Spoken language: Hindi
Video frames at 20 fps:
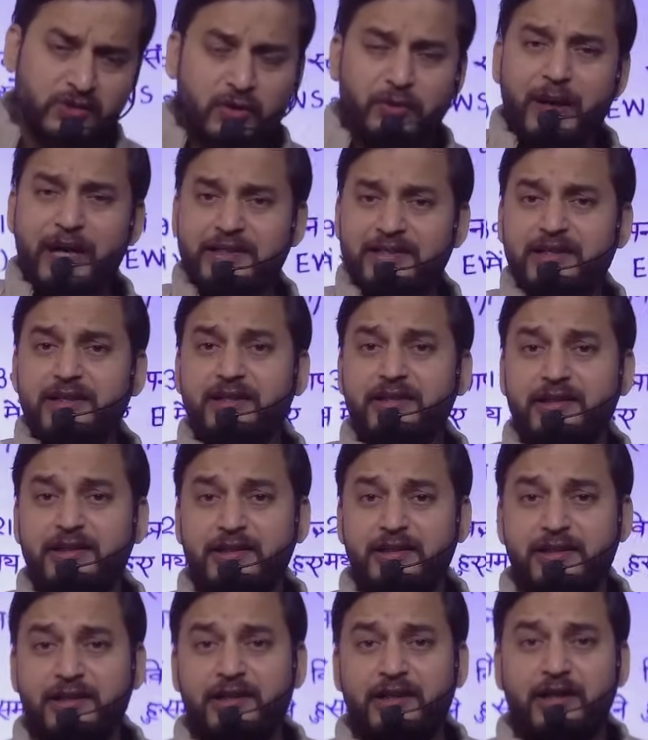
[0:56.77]
तो बाजी
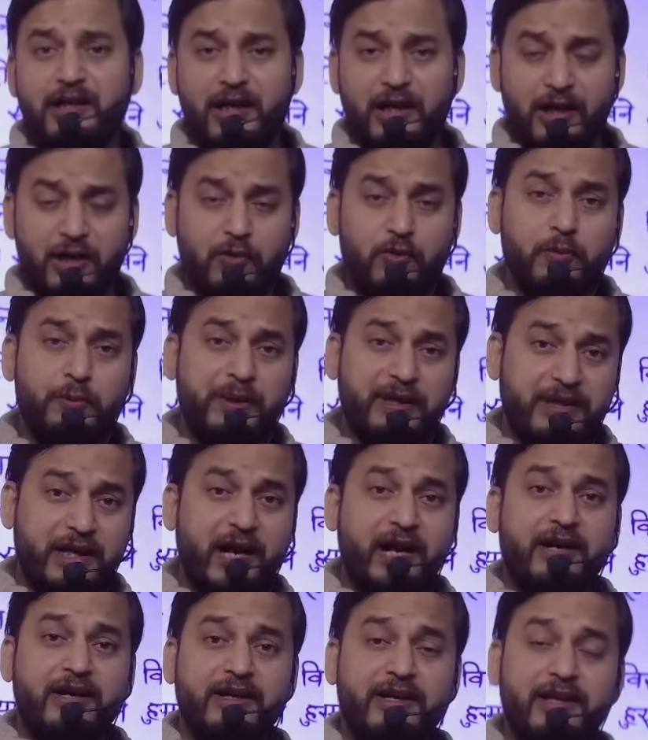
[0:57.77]
लड़कों पर
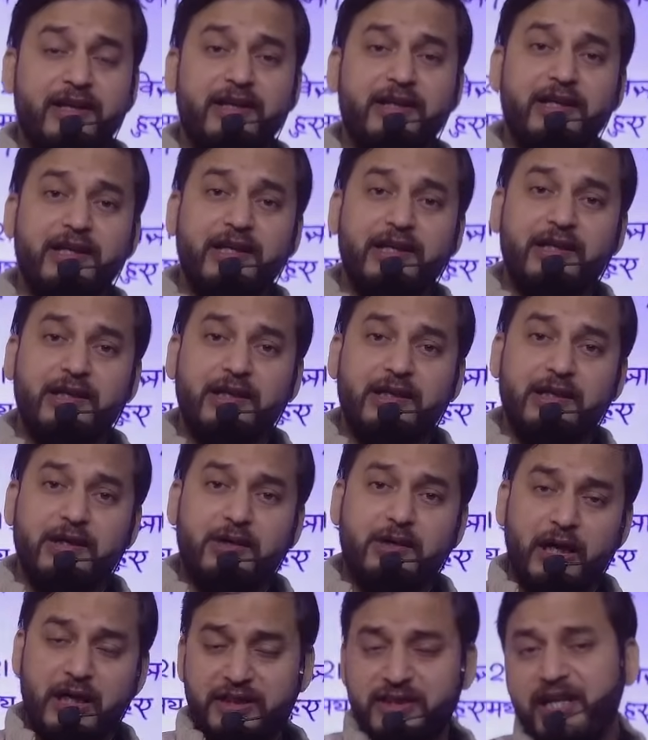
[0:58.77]
ध्यान रखेंगी
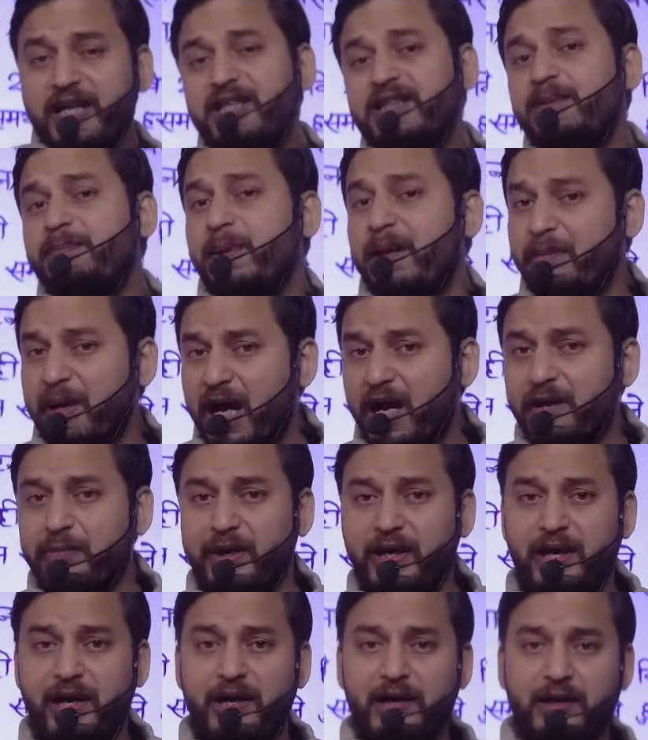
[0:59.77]
अतिरिक्त प्रभार
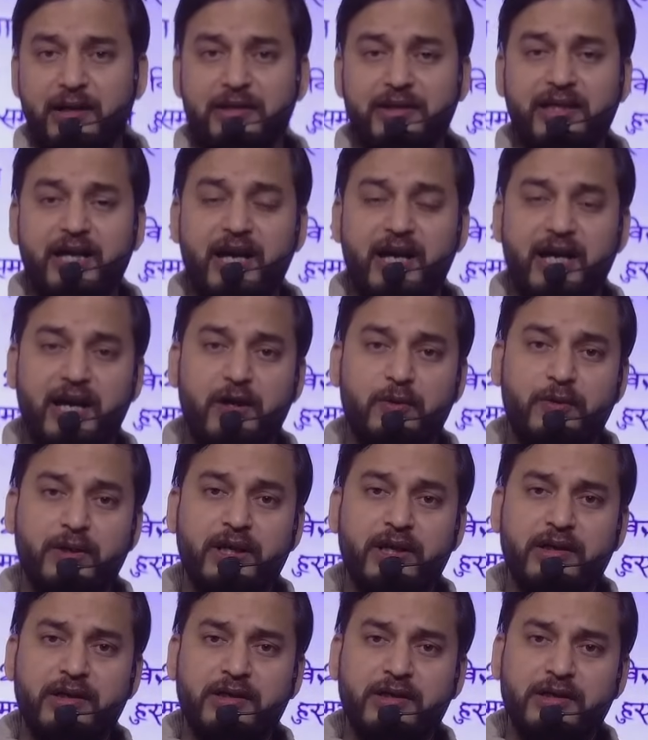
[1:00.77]
बना दिया गया है
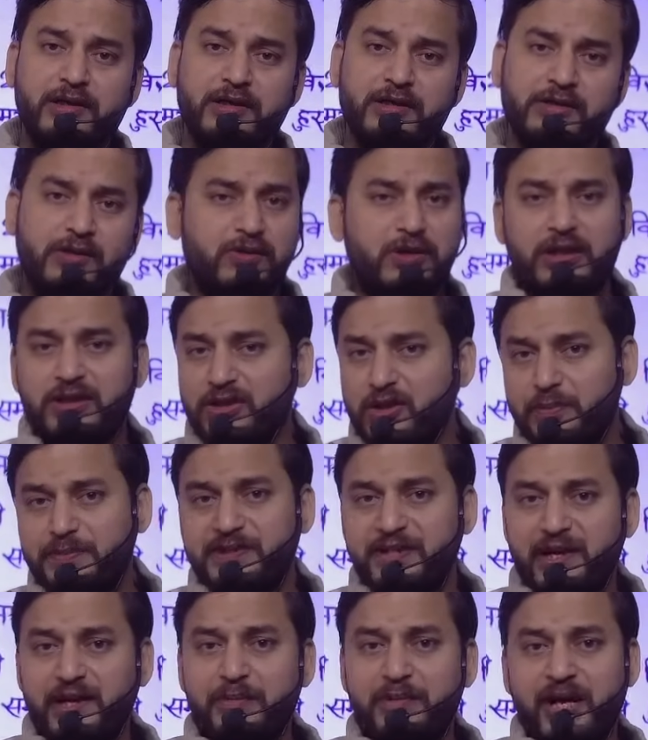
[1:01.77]
उन्हें स्वतंत्र
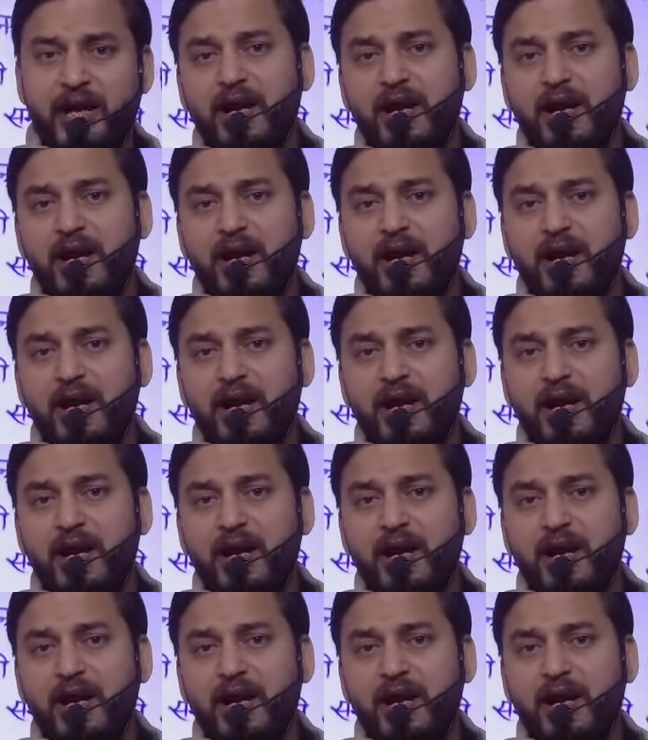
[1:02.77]
रूप से नहीं